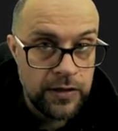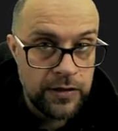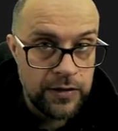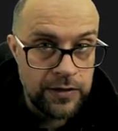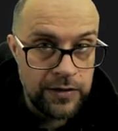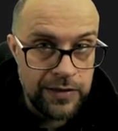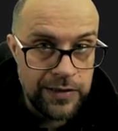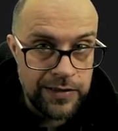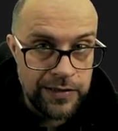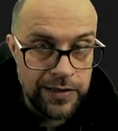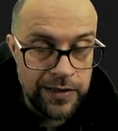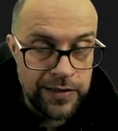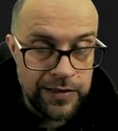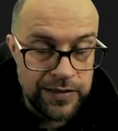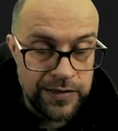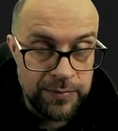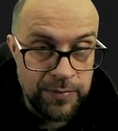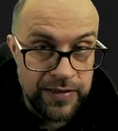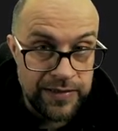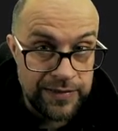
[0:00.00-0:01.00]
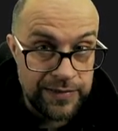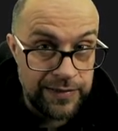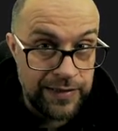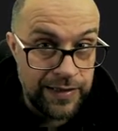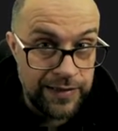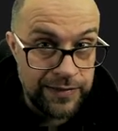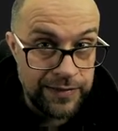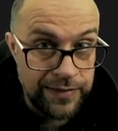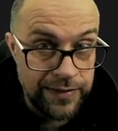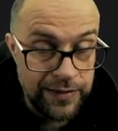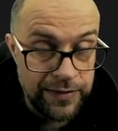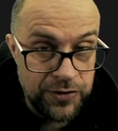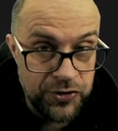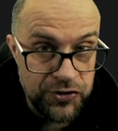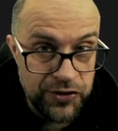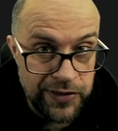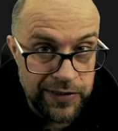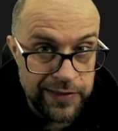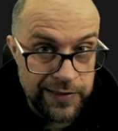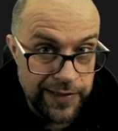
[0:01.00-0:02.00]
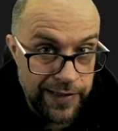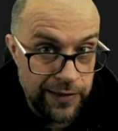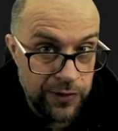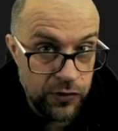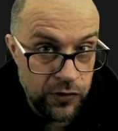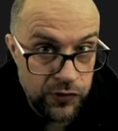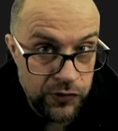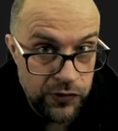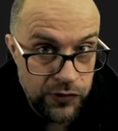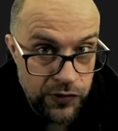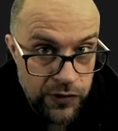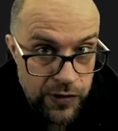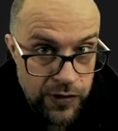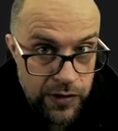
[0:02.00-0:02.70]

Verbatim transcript: linię z bazy danych, jakiś taki rekord.